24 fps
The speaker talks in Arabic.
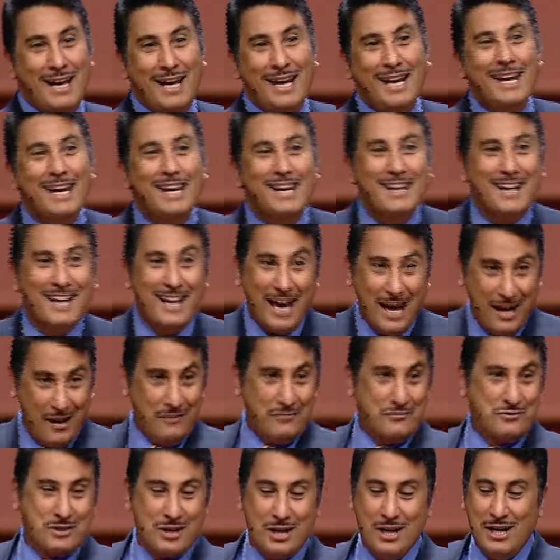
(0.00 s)
هو هو
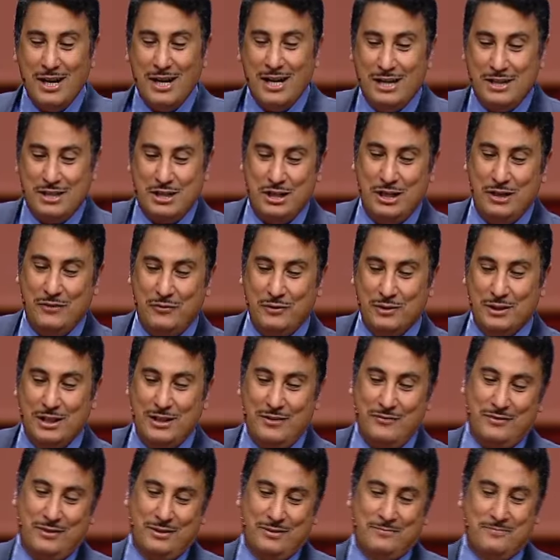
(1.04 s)
بيحب المعطي
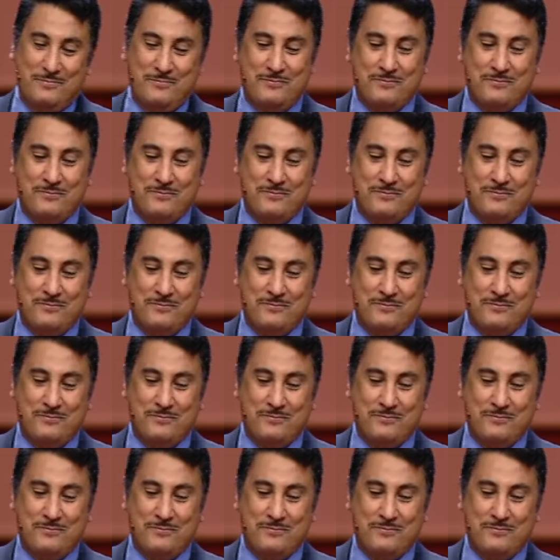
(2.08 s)
المسرور